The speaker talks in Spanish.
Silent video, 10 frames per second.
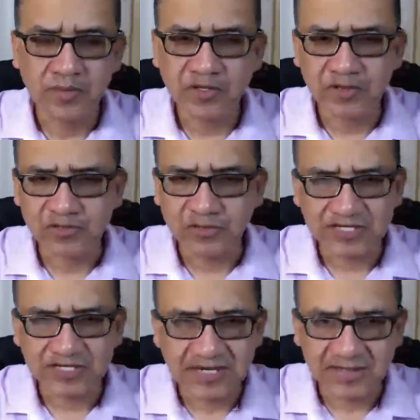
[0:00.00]
Hola
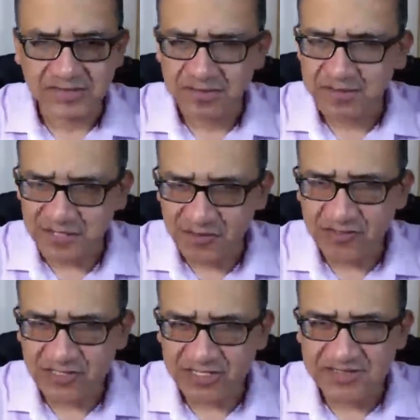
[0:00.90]
amigos, buenas tardes,
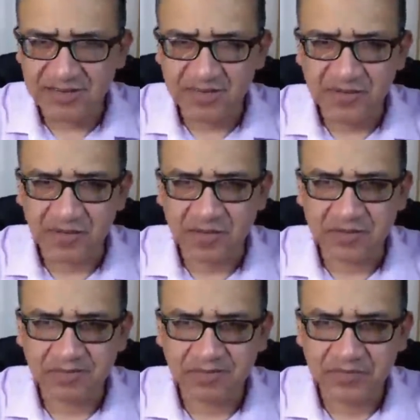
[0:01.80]
bienvenidos a este en
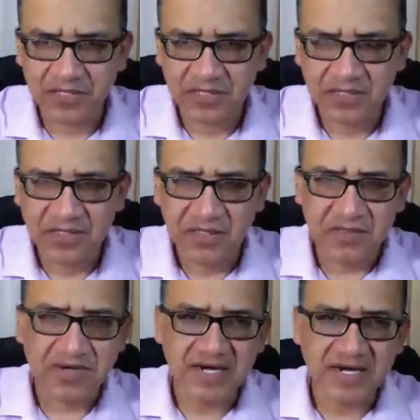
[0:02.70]
vivo.
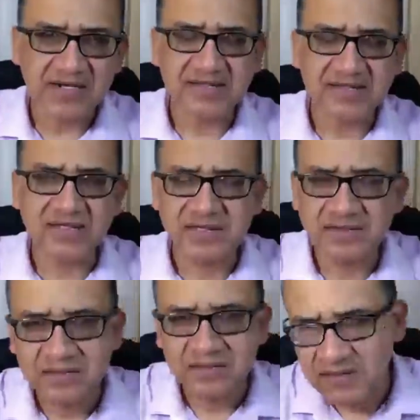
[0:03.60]

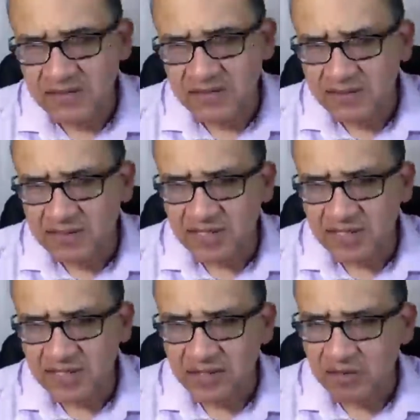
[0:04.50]
Imagínate
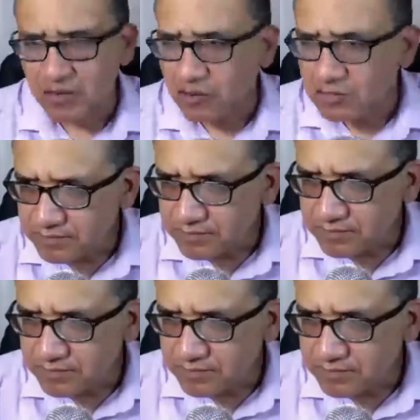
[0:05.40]
que
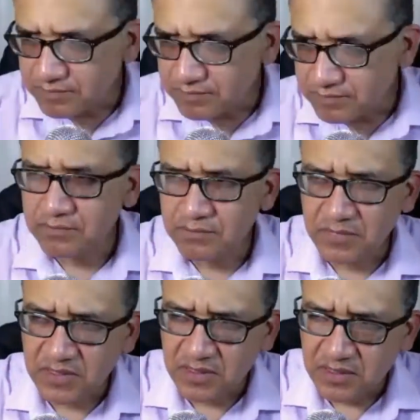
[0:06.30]
un,
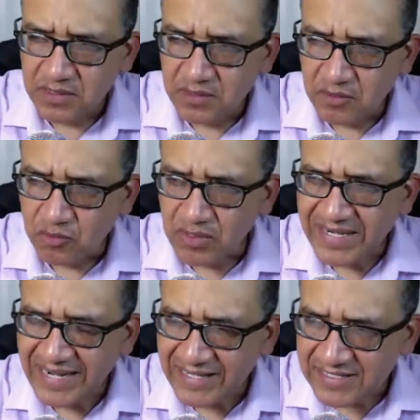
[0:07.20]
un
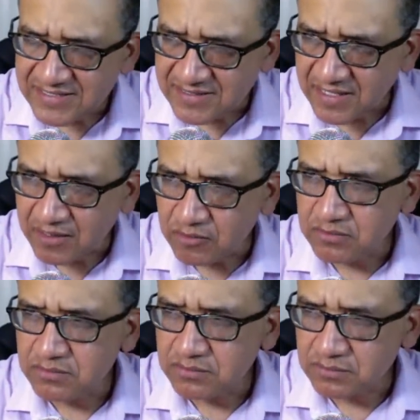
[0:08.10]
analista,
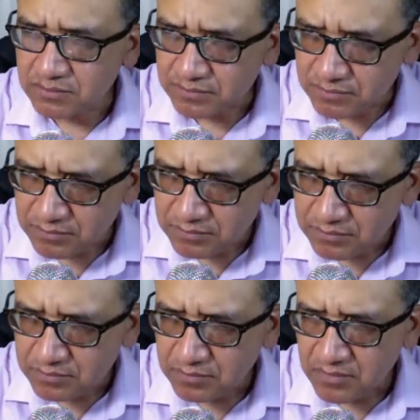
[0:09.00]

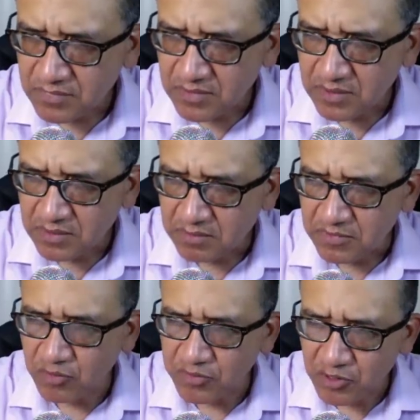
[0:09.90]
un
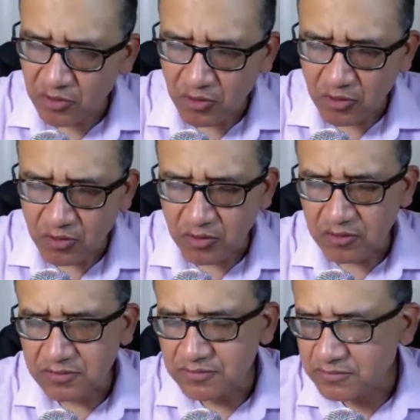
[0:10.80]

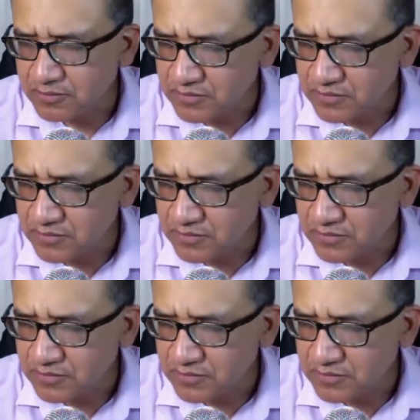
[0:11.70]
microbiólogo,